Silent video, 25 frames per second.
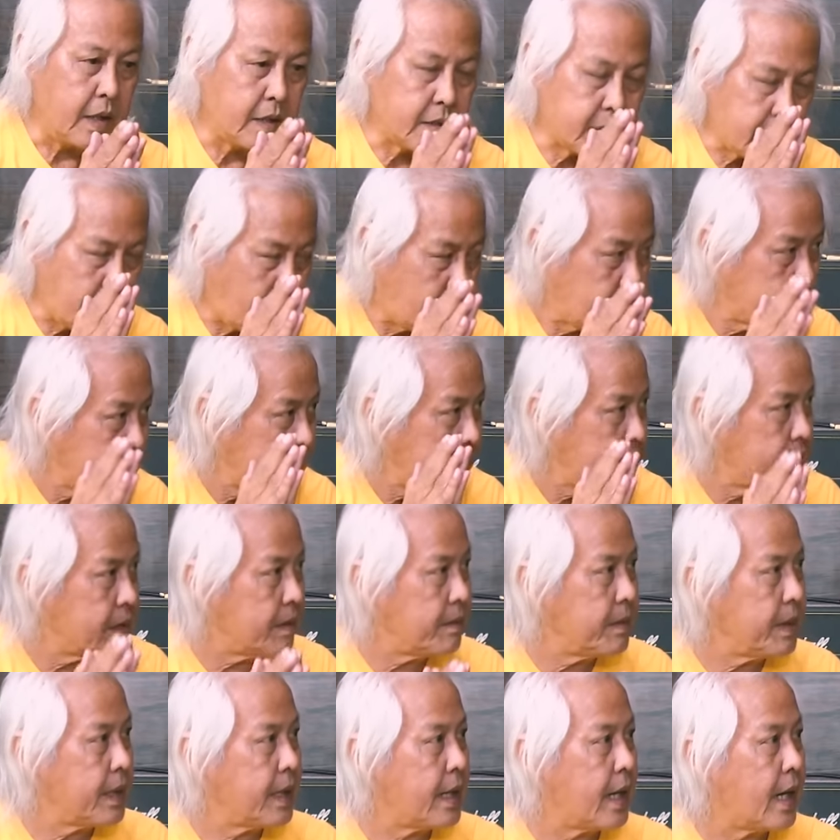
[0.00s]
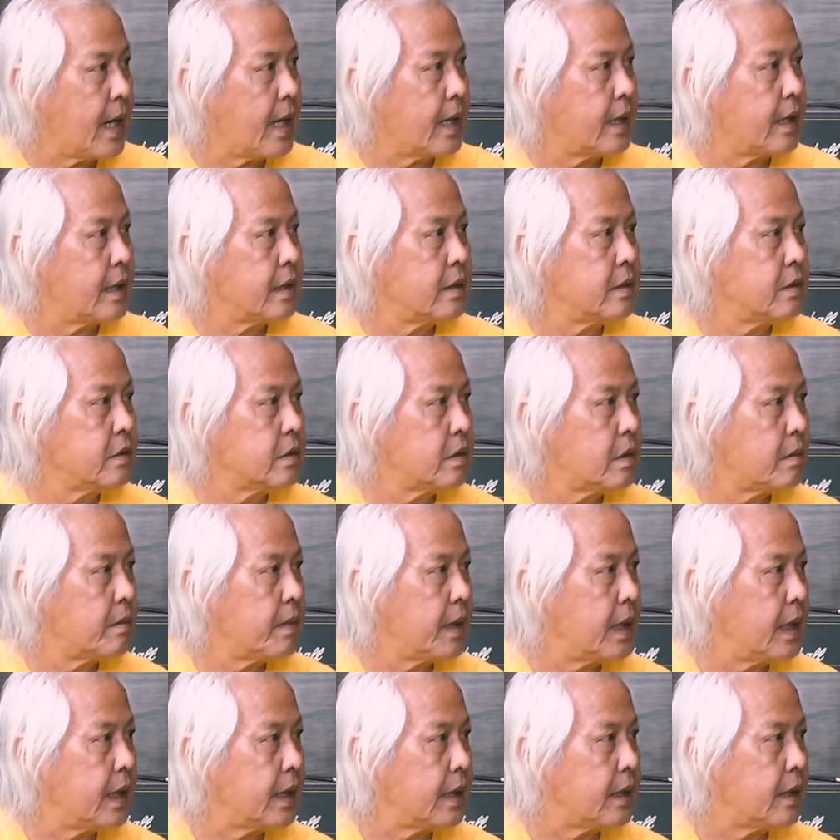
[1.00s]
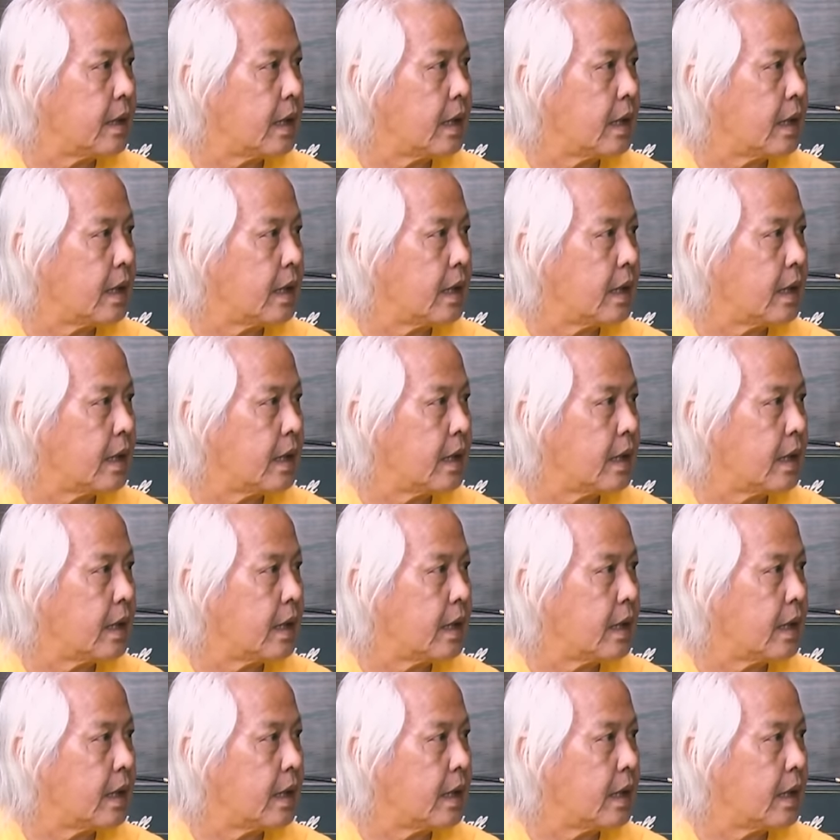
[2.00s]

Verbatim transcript: อีกสองเดือนจะมีงานนะอยู่ต้องผลิต